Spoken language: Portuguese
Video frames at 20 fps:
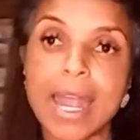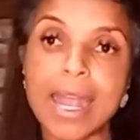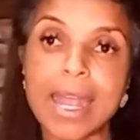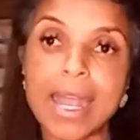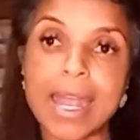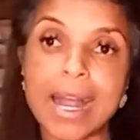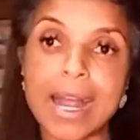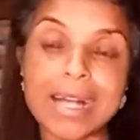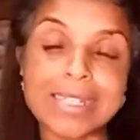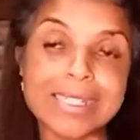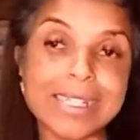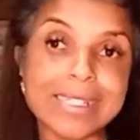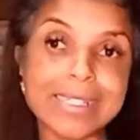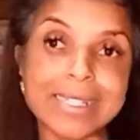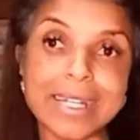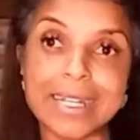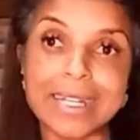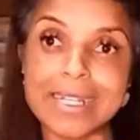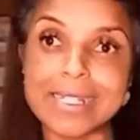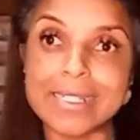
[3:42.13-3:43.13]
É, às vezes
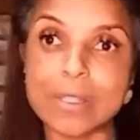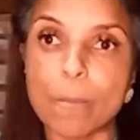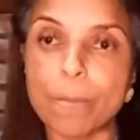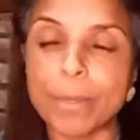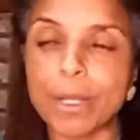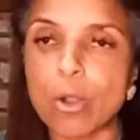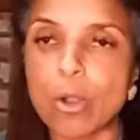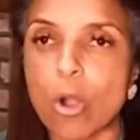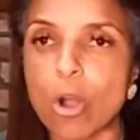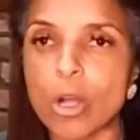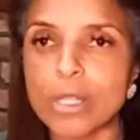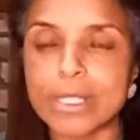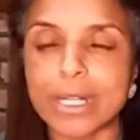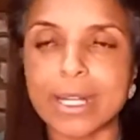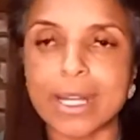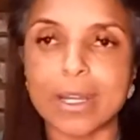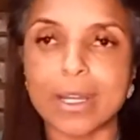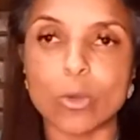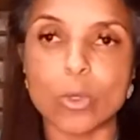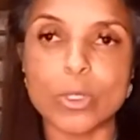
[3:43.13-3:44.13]
tem ereção precoce,
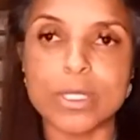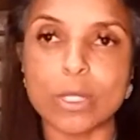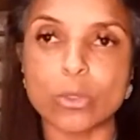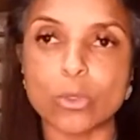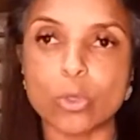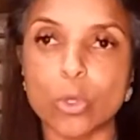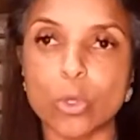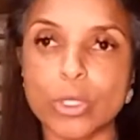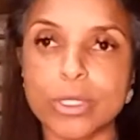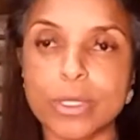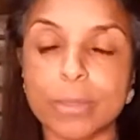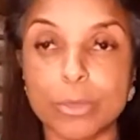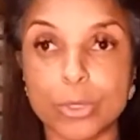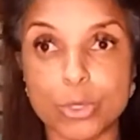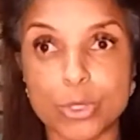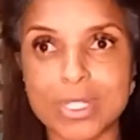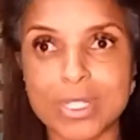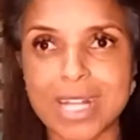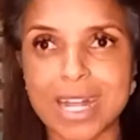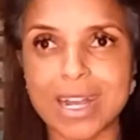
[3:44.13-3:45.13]
aquela coisa toda,
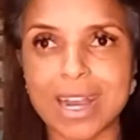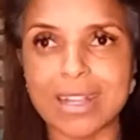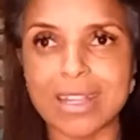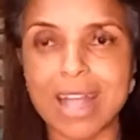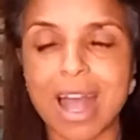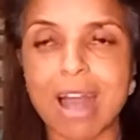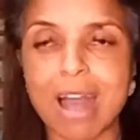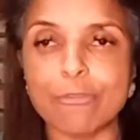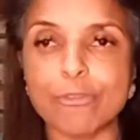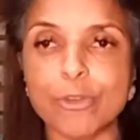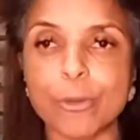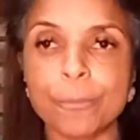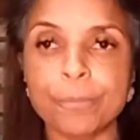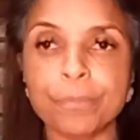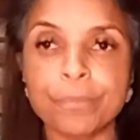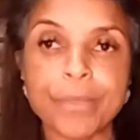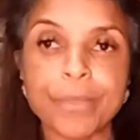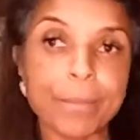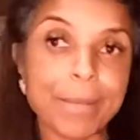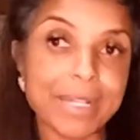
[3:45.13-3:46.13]
muito desagradável,
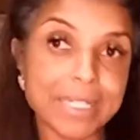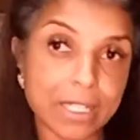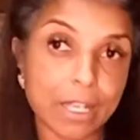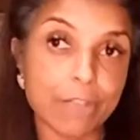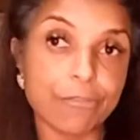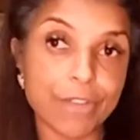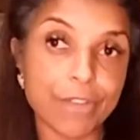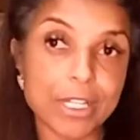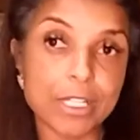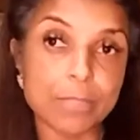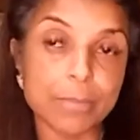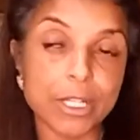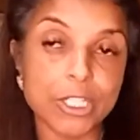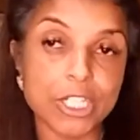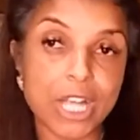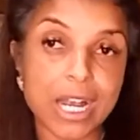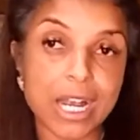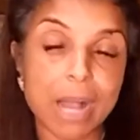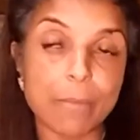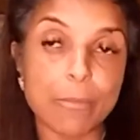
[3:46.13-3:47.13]
mas que
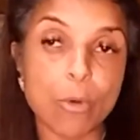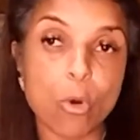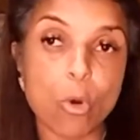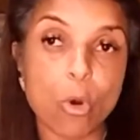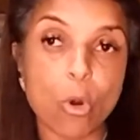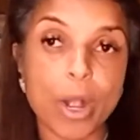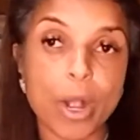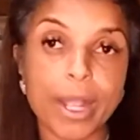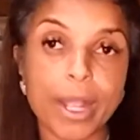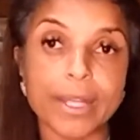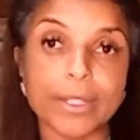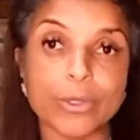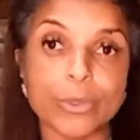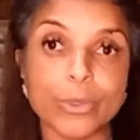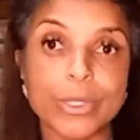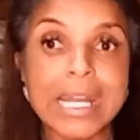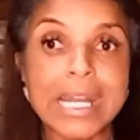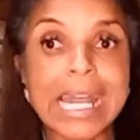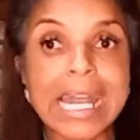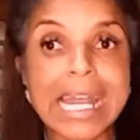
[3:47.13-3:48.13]
infelizmente acaba
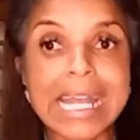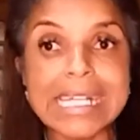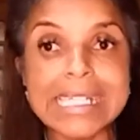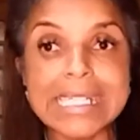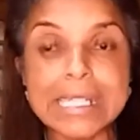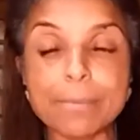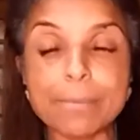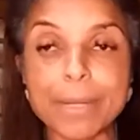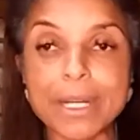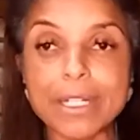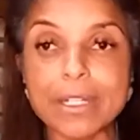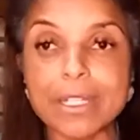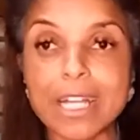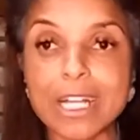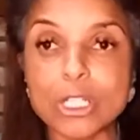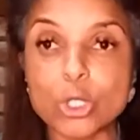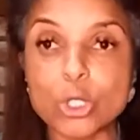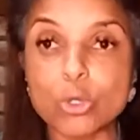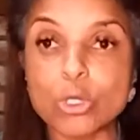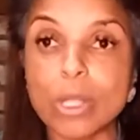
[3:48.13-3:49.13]
ocorrendo. Esse banho ele
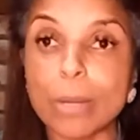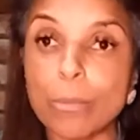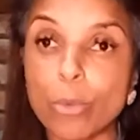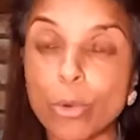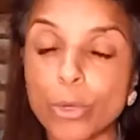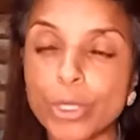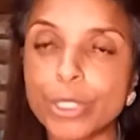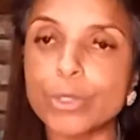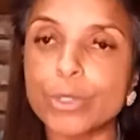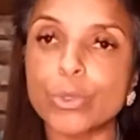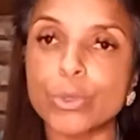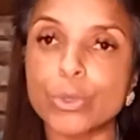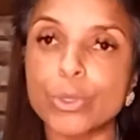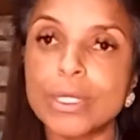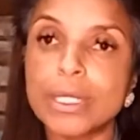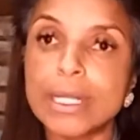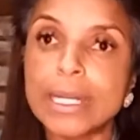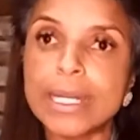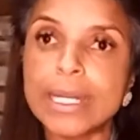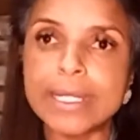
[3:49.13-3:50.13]
ajuda muito
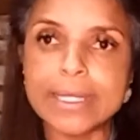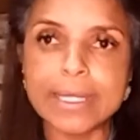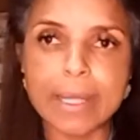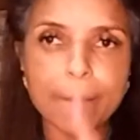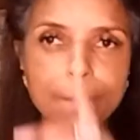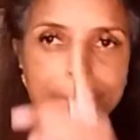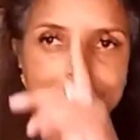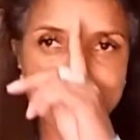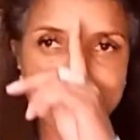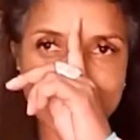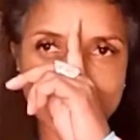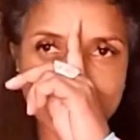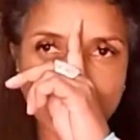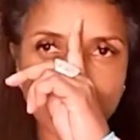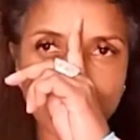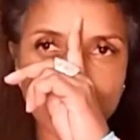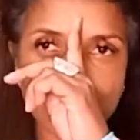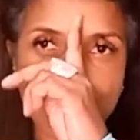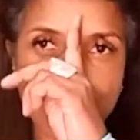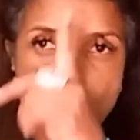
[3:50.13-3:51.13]
e também a
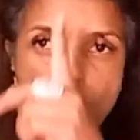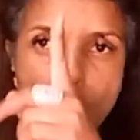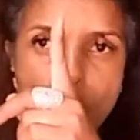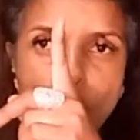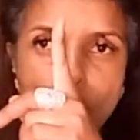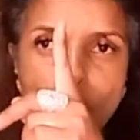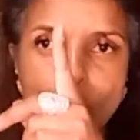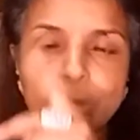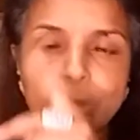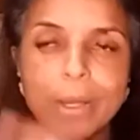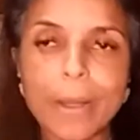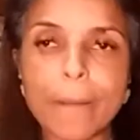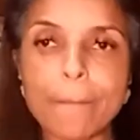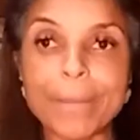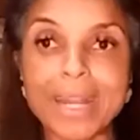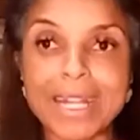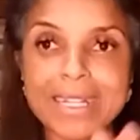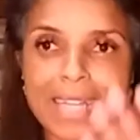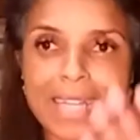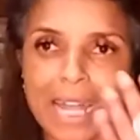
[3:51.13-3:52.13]
ter foco
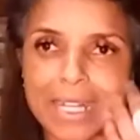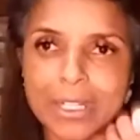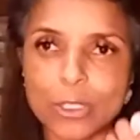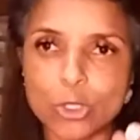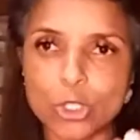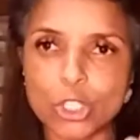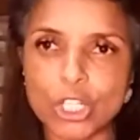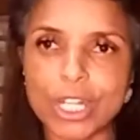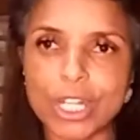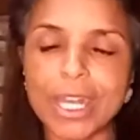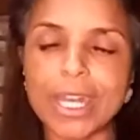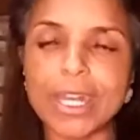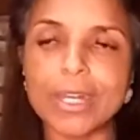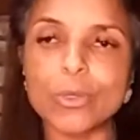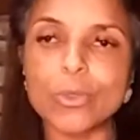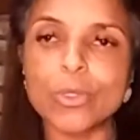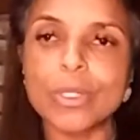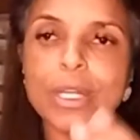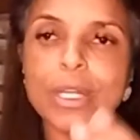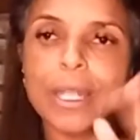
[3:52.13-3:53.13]
para atrair o
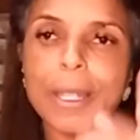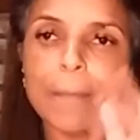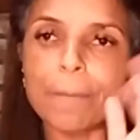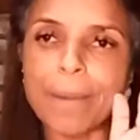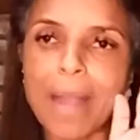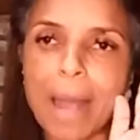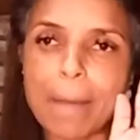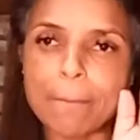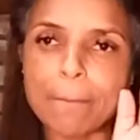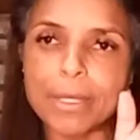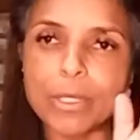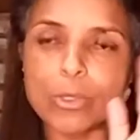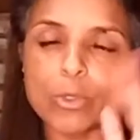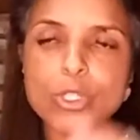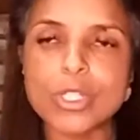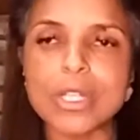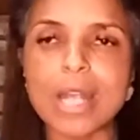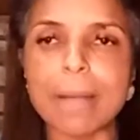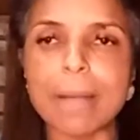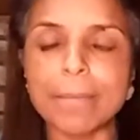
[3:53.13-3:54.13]
dinheiro e para abrir
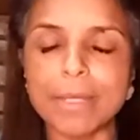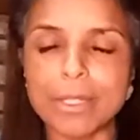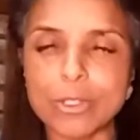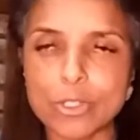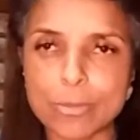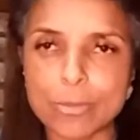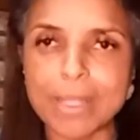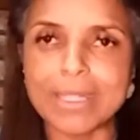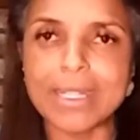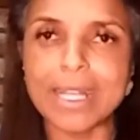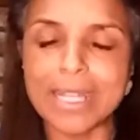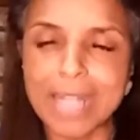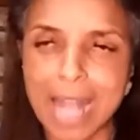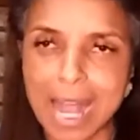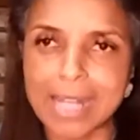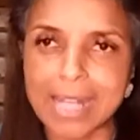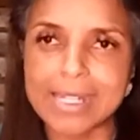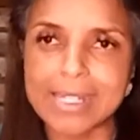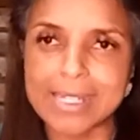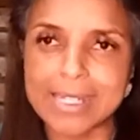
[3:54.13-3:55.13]
os caminhos
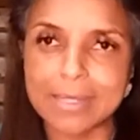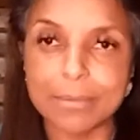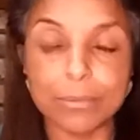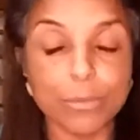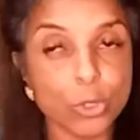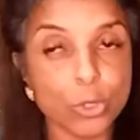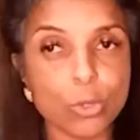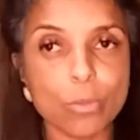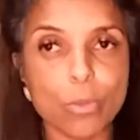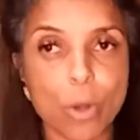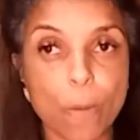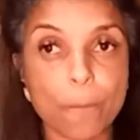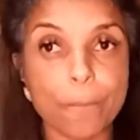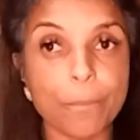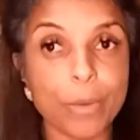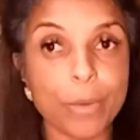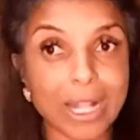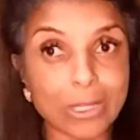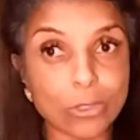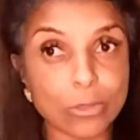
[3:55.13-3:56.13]
materiais. Muito bom
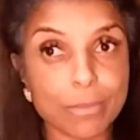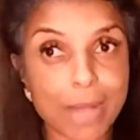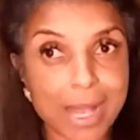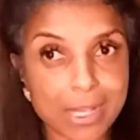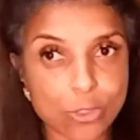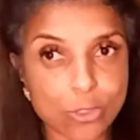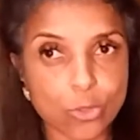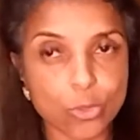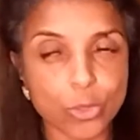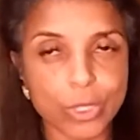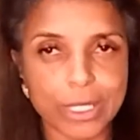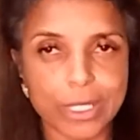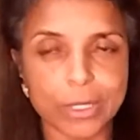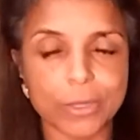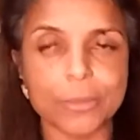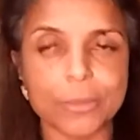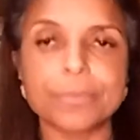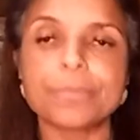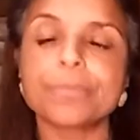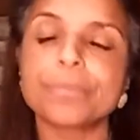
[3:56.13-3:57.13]
para o lado
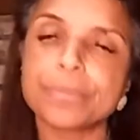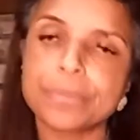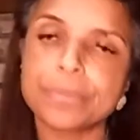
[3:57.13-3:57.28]
masculino.